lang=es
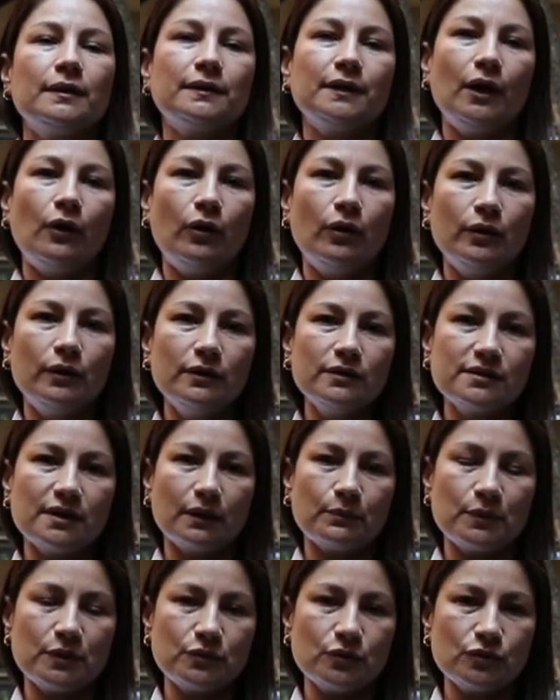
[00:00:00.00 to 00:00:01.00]
Trabajo en los
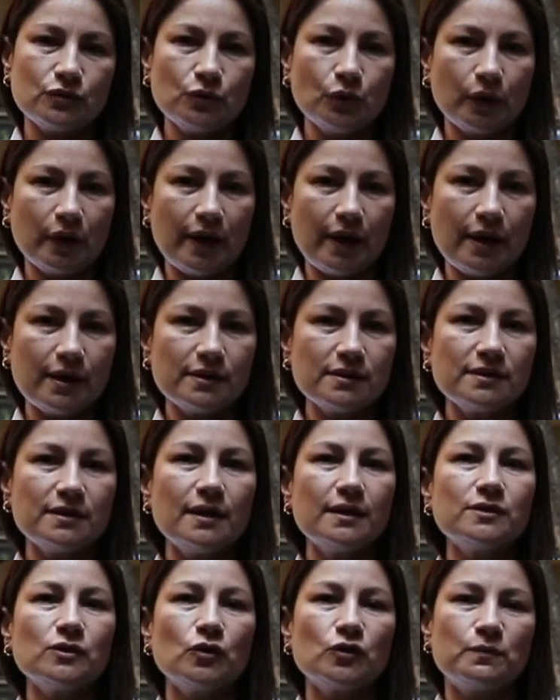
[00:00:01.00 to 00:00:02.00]
servicios de
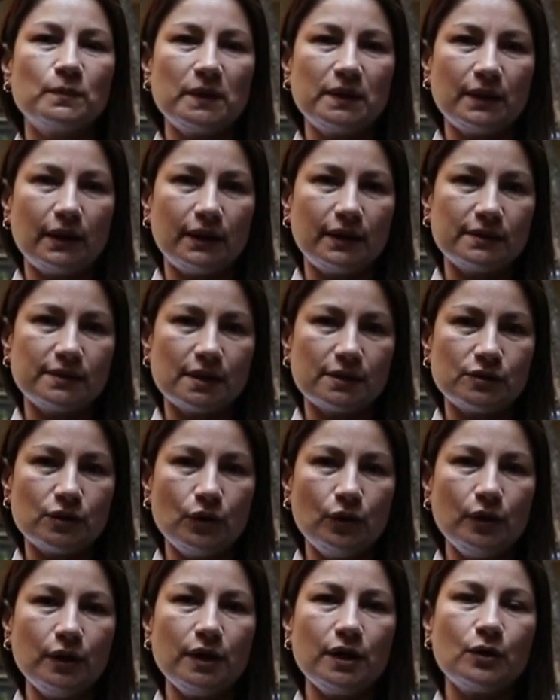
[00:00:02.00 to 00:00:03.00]
urgencias,
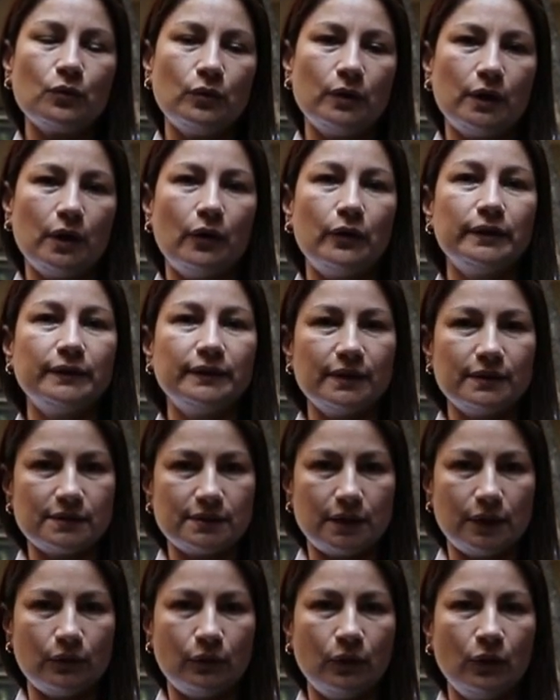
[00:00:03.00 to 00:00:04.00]
hospitalización y cuidado
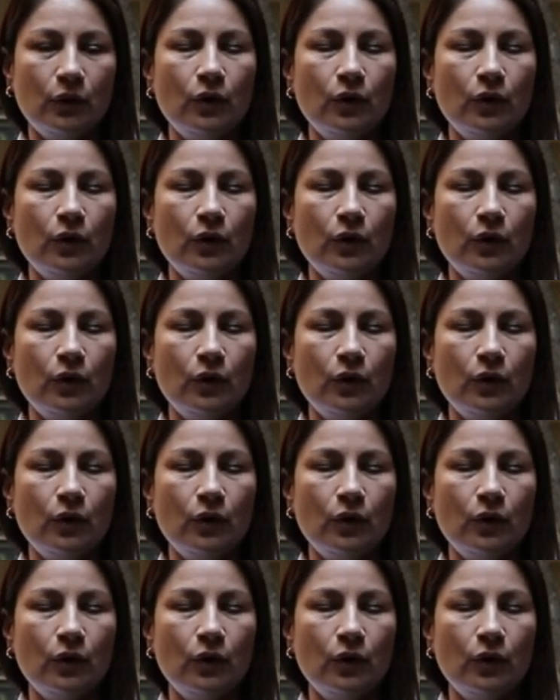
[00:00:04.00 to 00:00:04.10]
intensivo.